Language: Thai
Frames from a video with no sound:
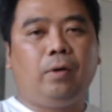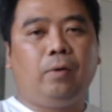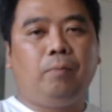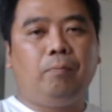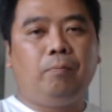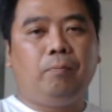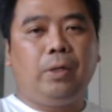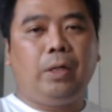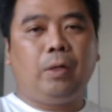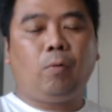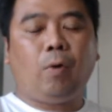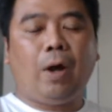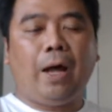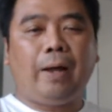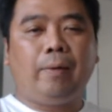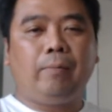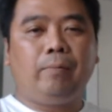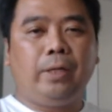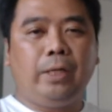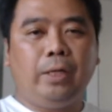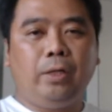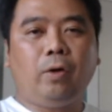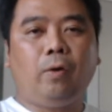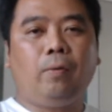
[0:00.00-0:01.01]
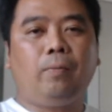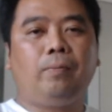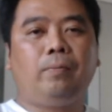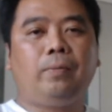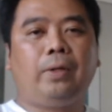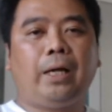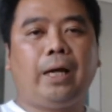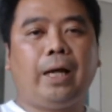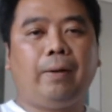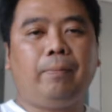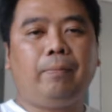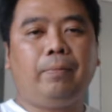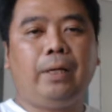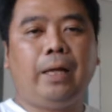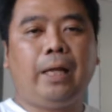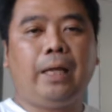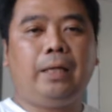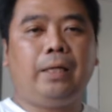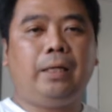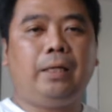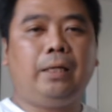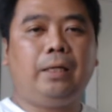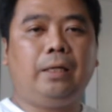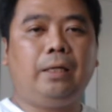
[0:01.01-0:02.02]
มีความนิยมนะครับ ใน
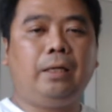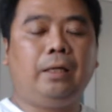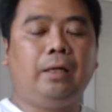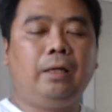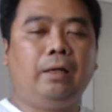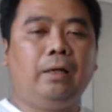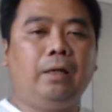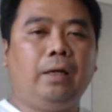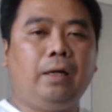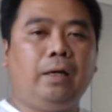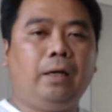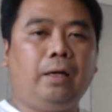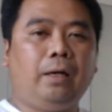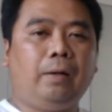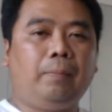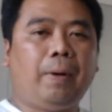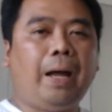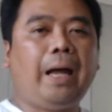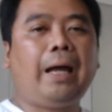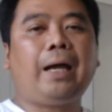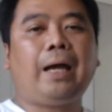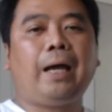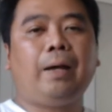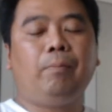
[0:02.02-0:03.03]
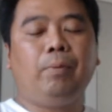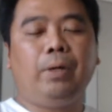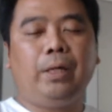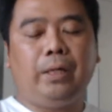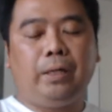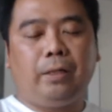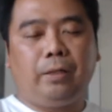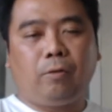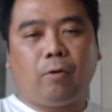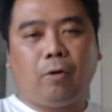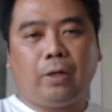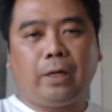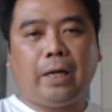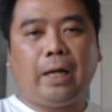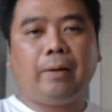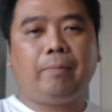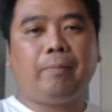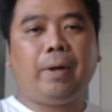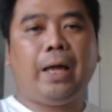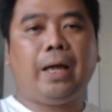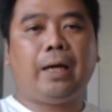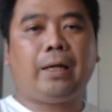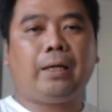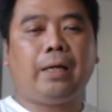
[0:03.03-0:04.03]
ภาคการผลิตค่อนข้าง
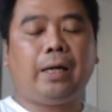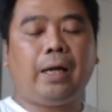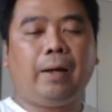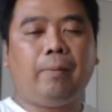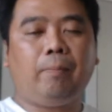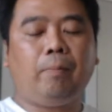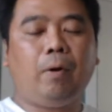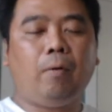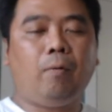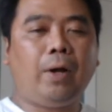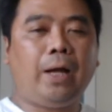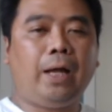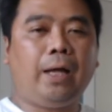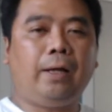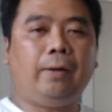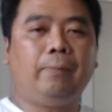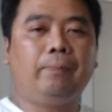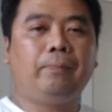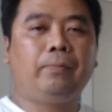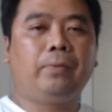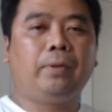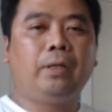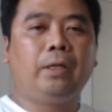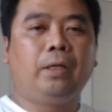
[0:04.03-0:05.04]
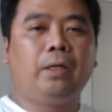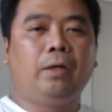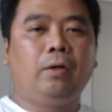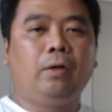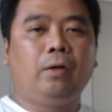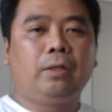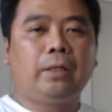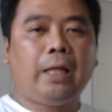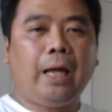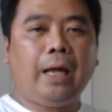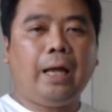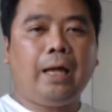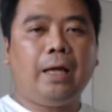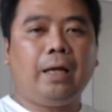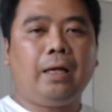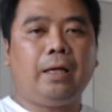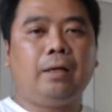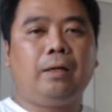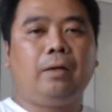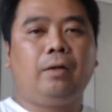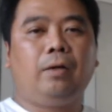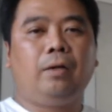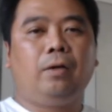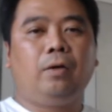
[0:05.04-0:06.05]
มากนะครับ เพราะว่าถ้า
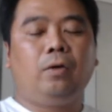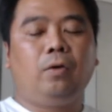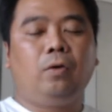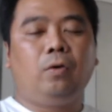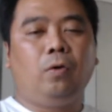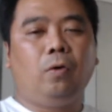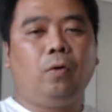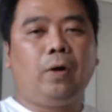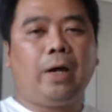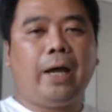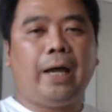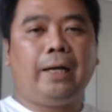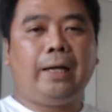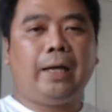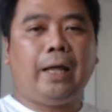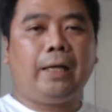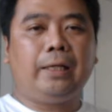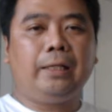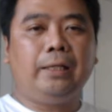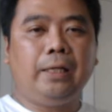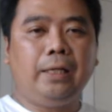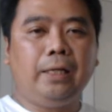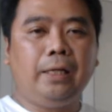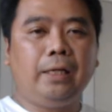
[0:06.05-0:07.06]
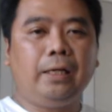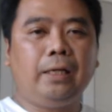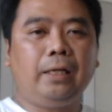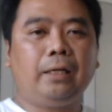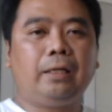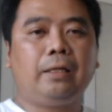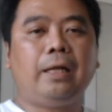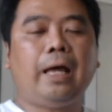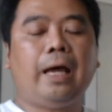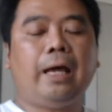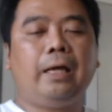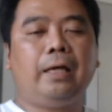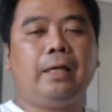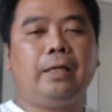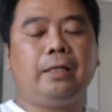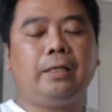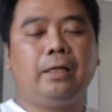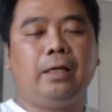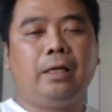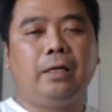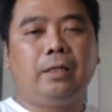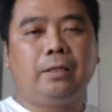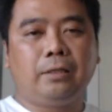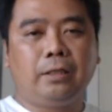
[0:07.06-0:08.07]
โรงงานไหนที่ได้
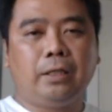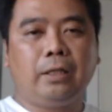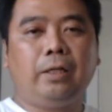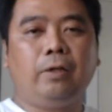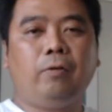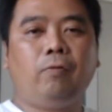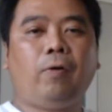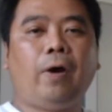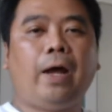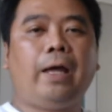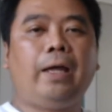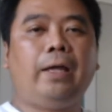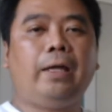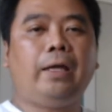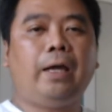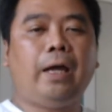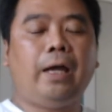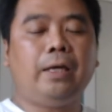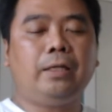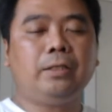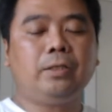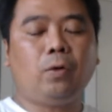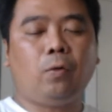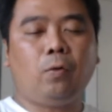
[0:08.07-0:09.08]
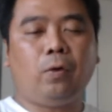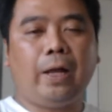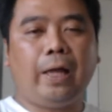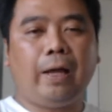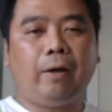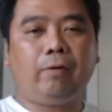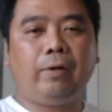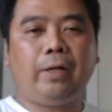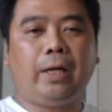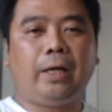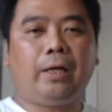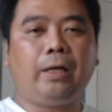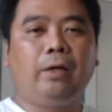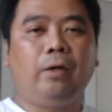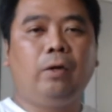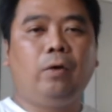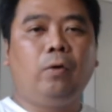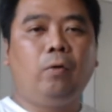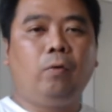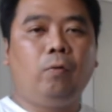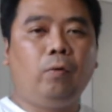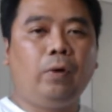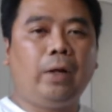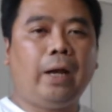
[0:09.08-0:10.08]
เซอร์ติฟาย ISO แล้วเนี่ย
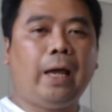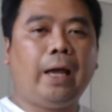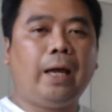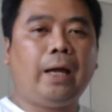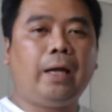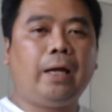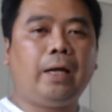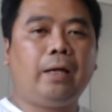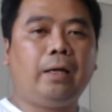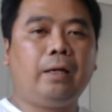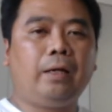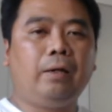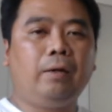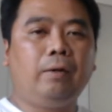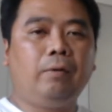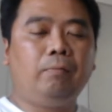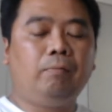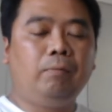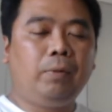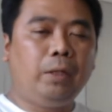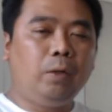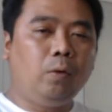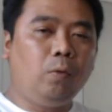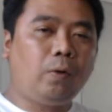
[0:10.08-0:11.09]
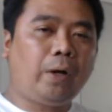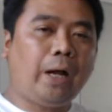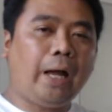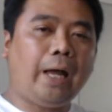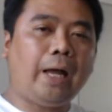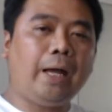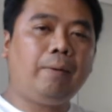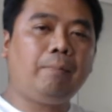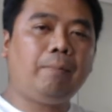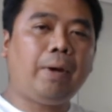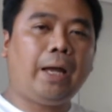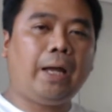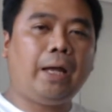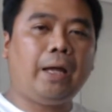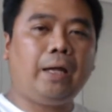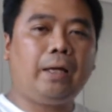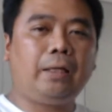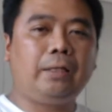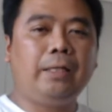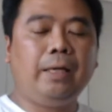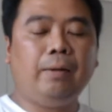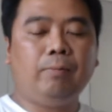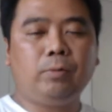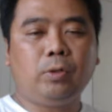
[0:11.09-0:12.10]
เวลามีลูกค้ามา
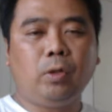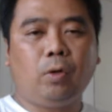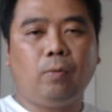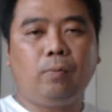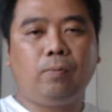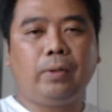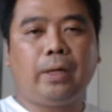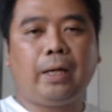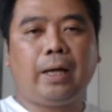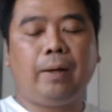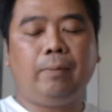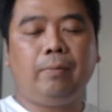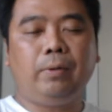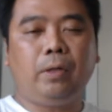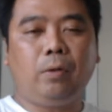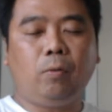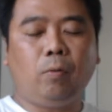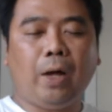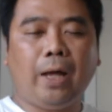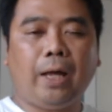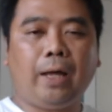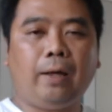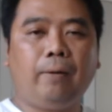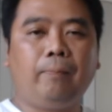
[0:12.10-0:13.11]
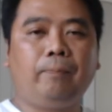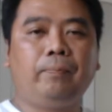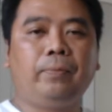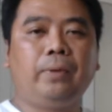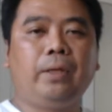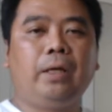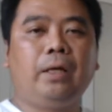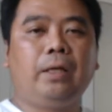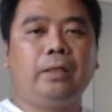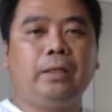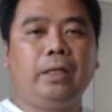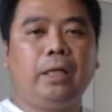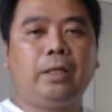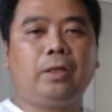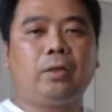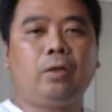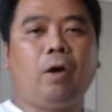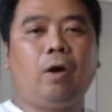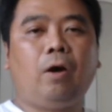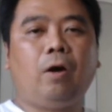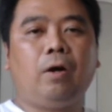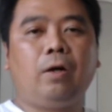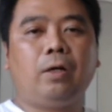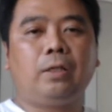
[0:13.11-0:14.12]
เยี่ยมชมนะครับ หรือว่าติดต่
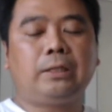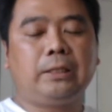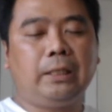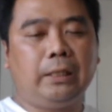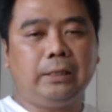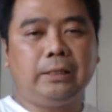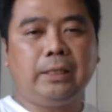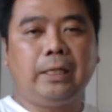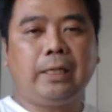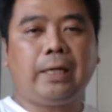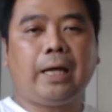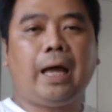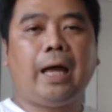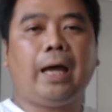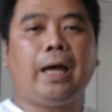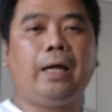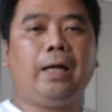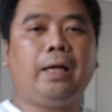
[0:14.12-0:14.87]
อซื้อสินค้า